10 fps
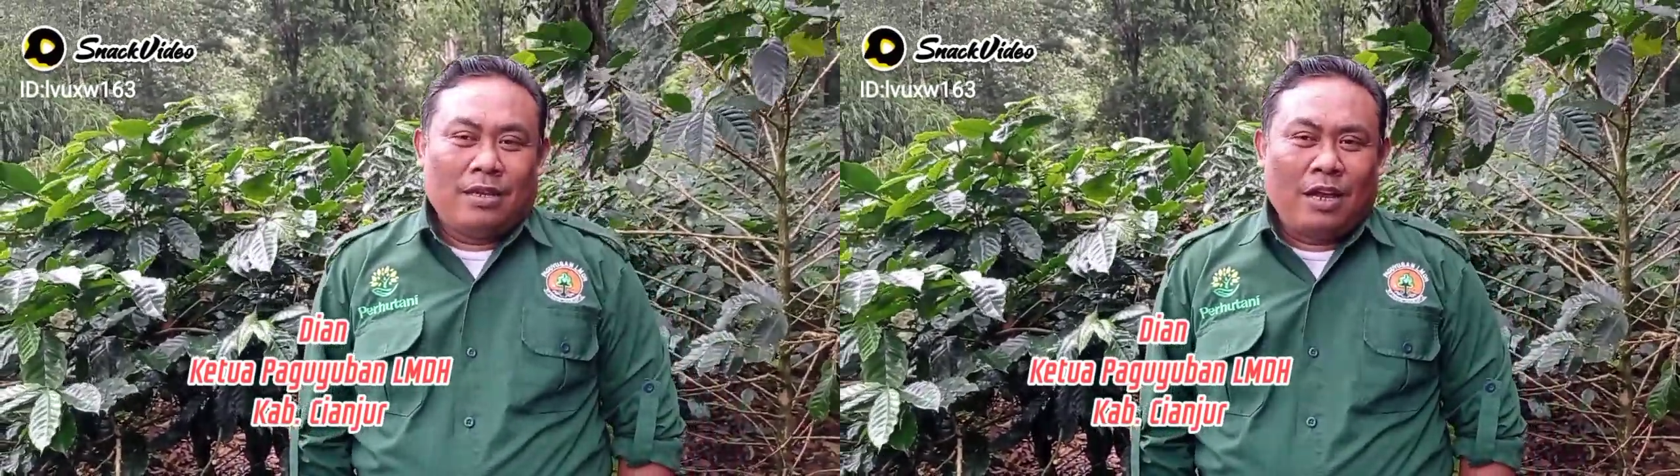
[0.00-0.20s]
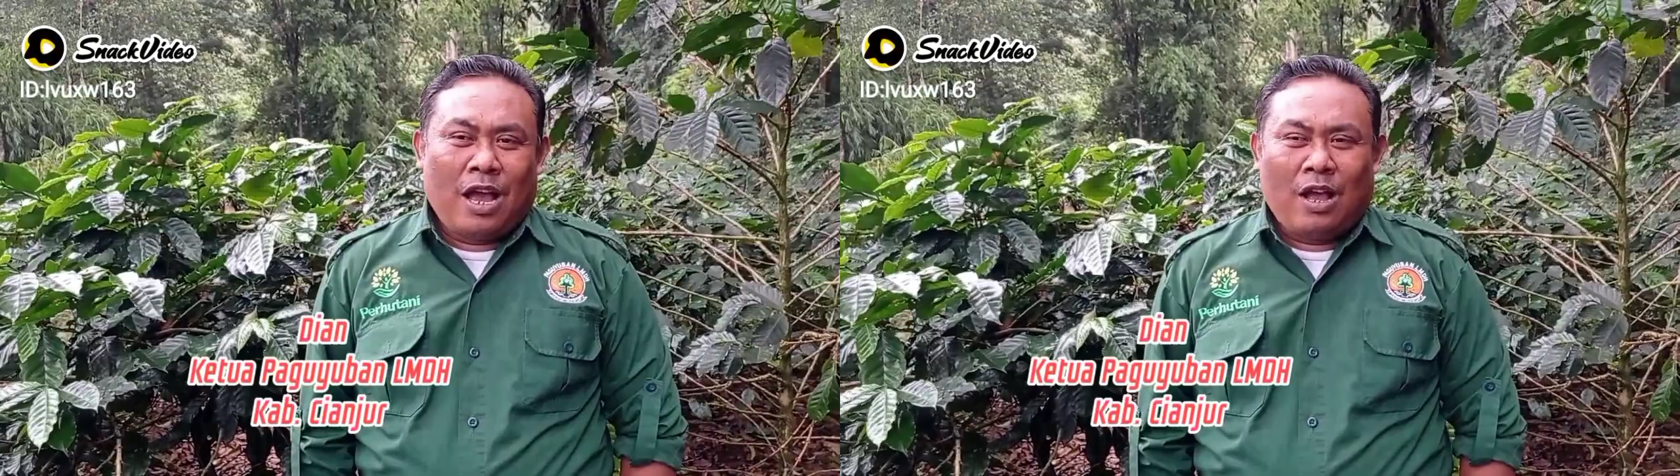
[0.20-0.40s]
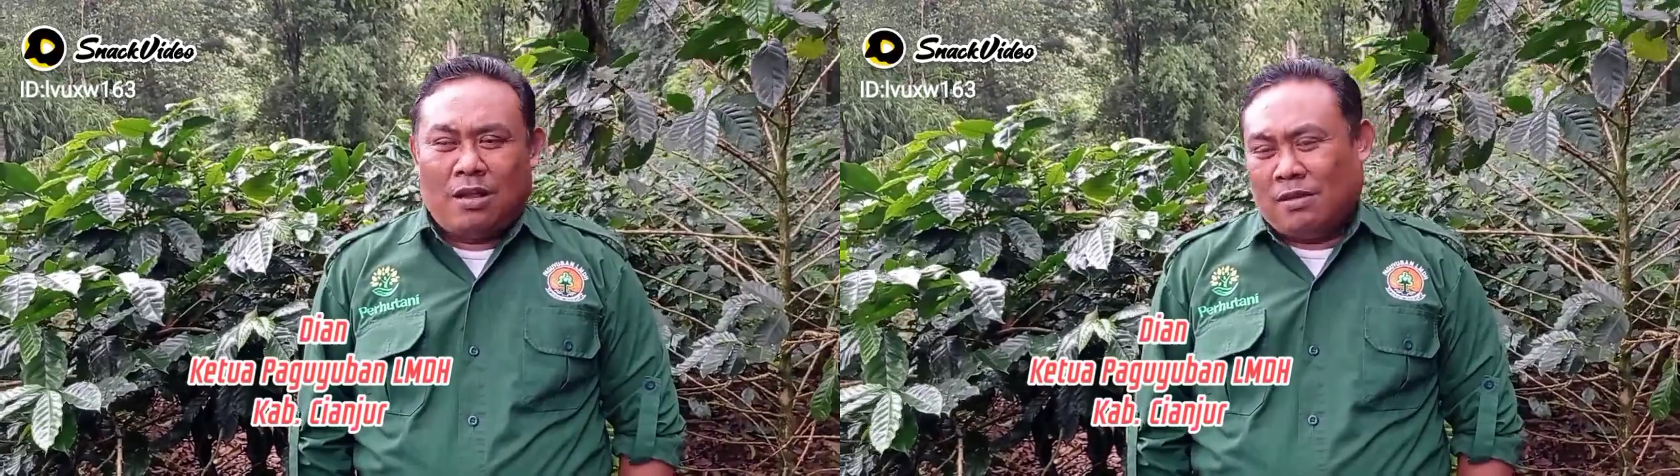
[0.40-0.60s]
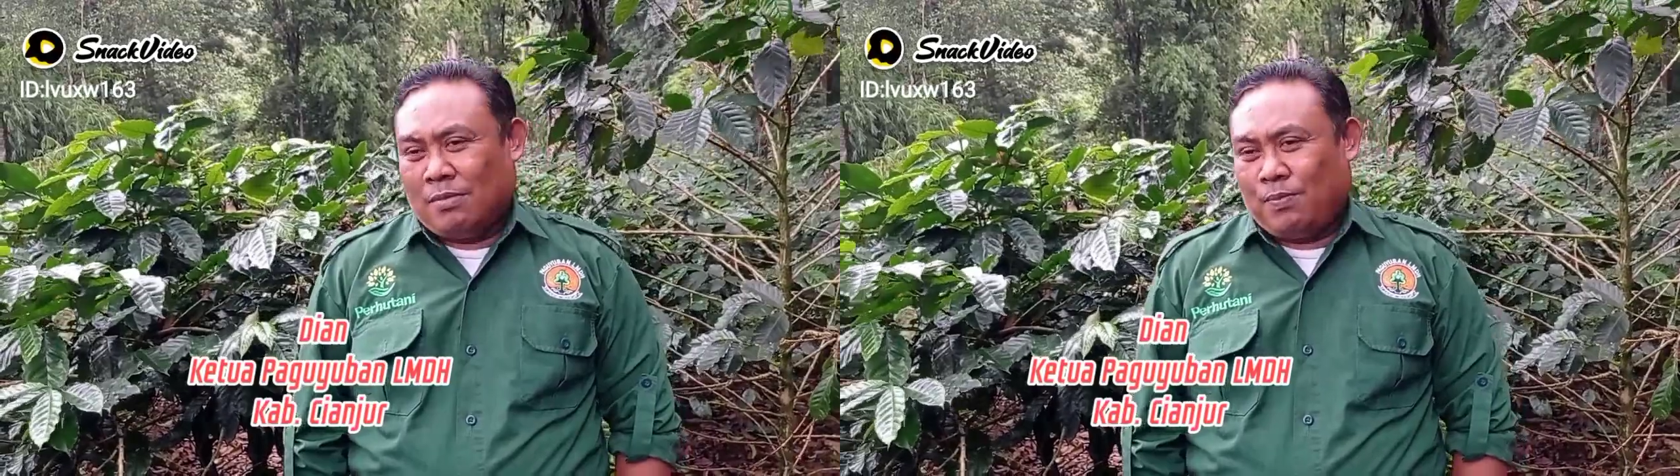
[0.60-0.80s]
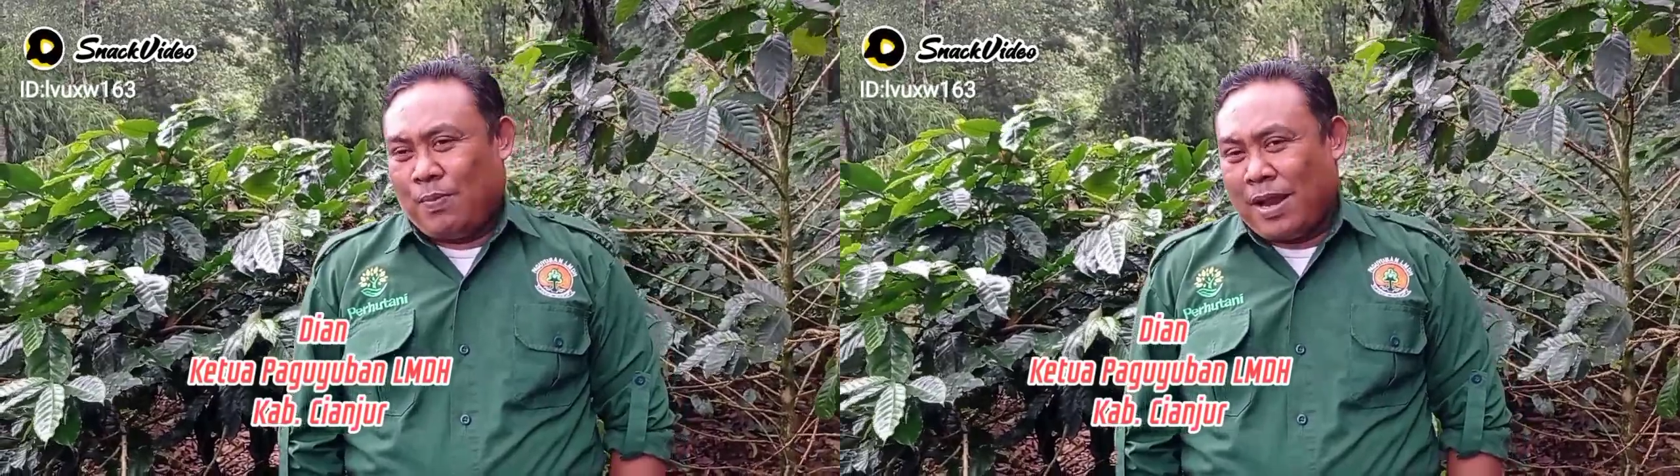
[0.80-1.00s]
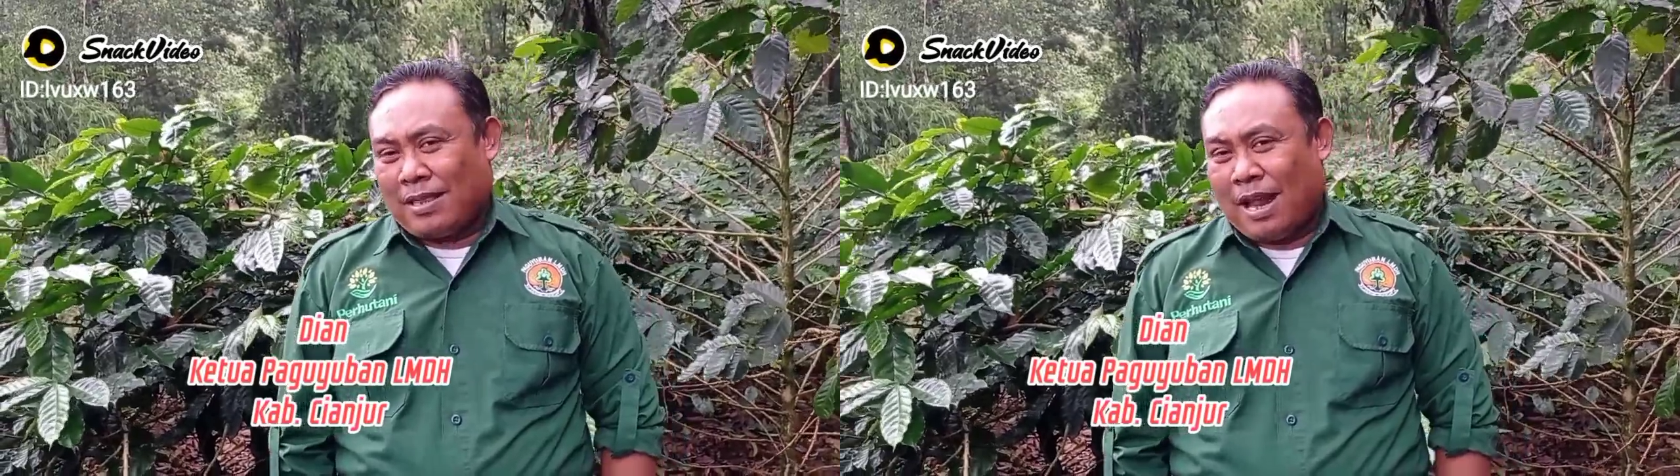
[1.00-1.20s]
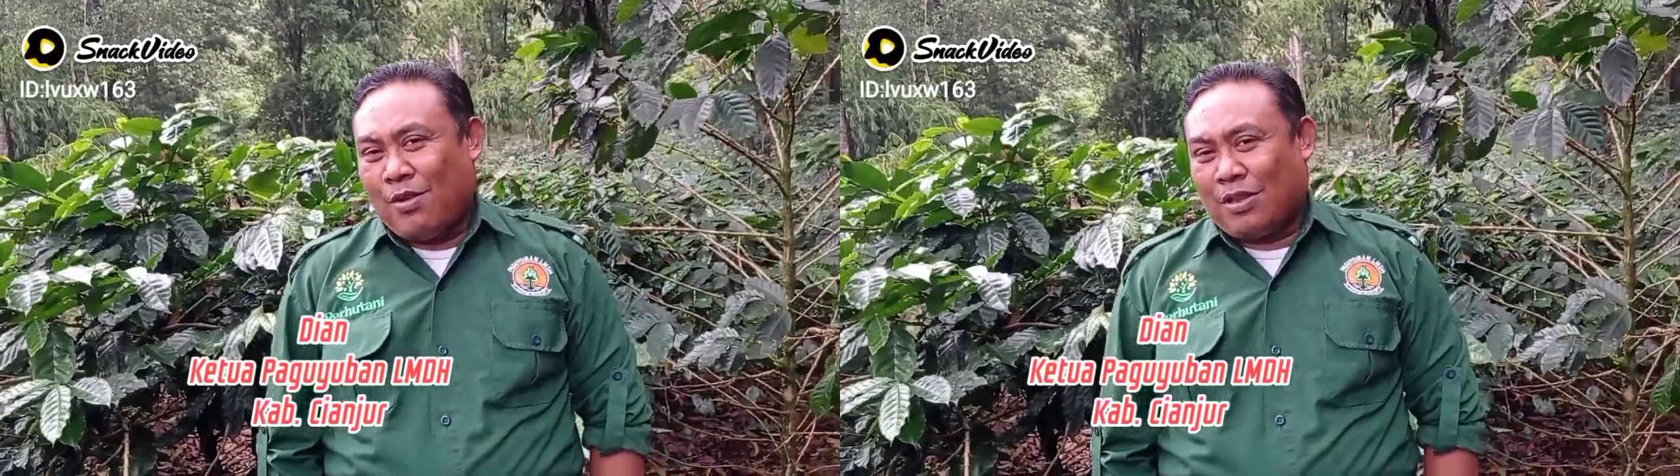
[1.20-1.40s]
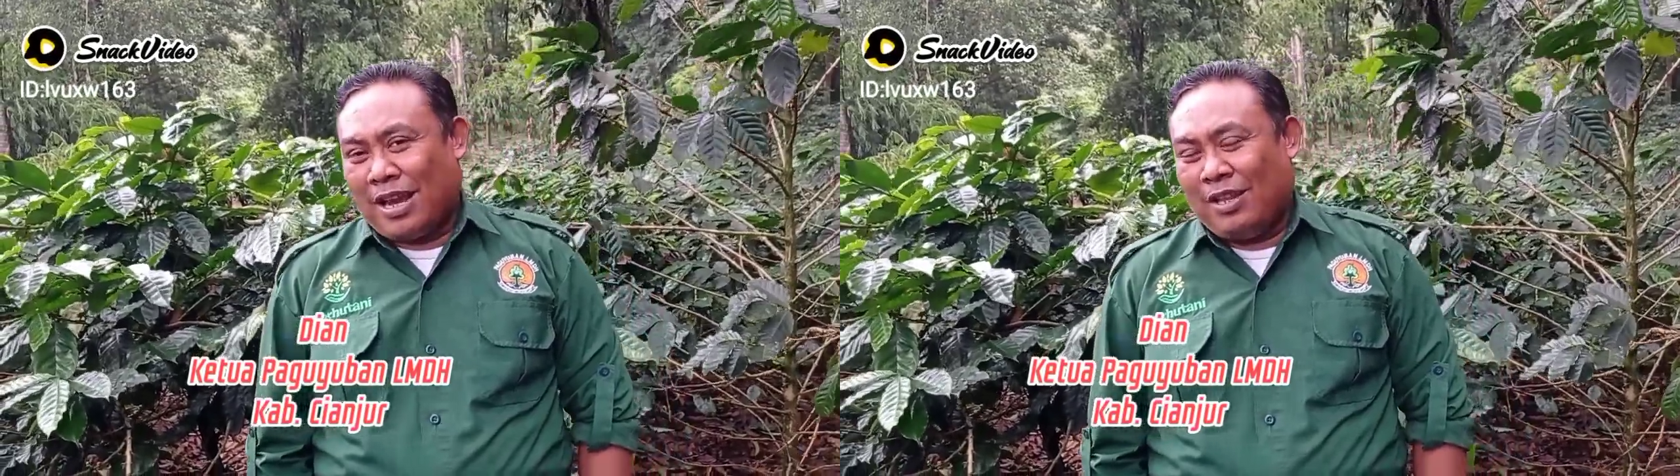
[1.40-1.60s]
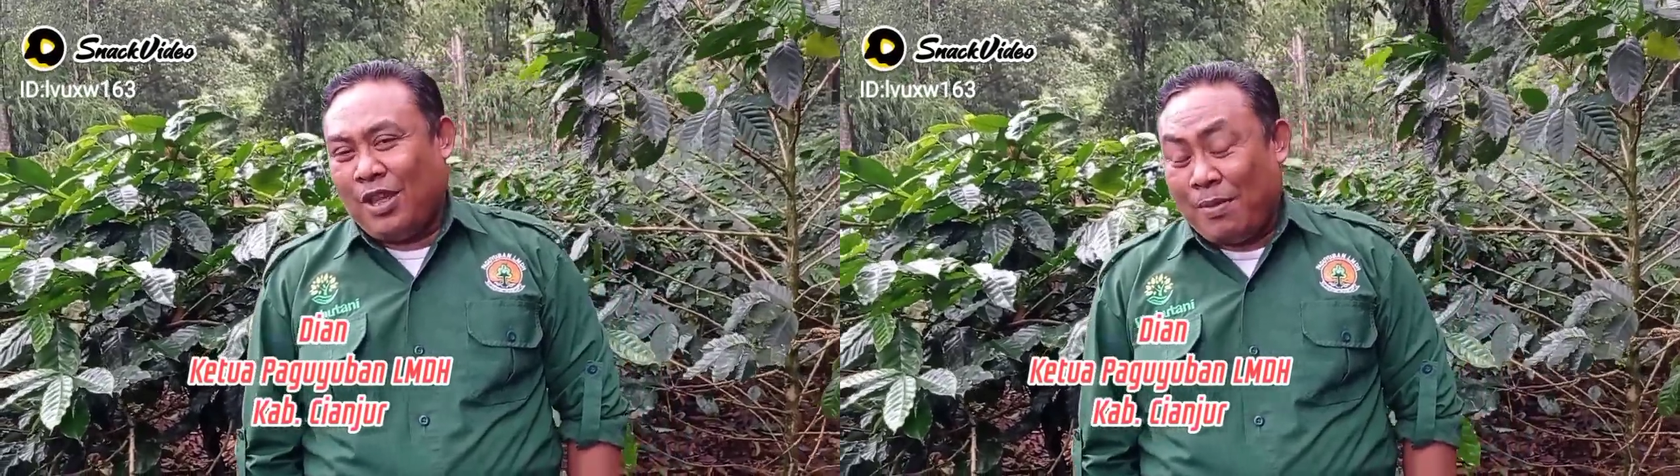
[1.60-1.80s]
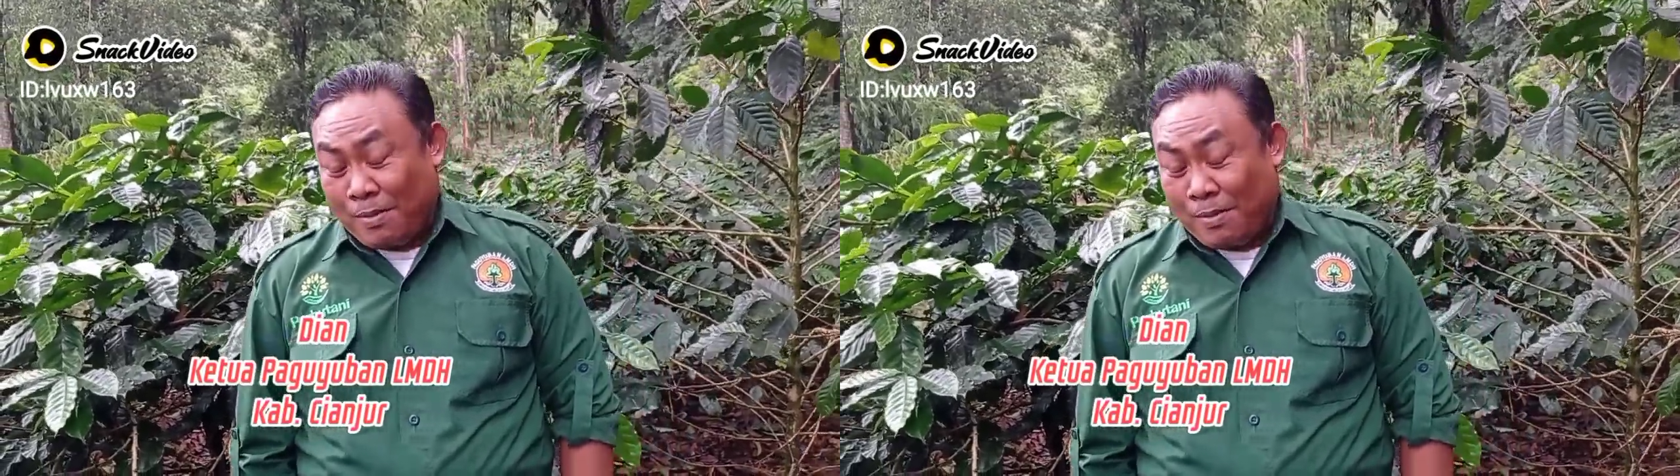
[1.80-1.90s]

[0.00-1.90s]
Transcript: ya penataan hutan itu ya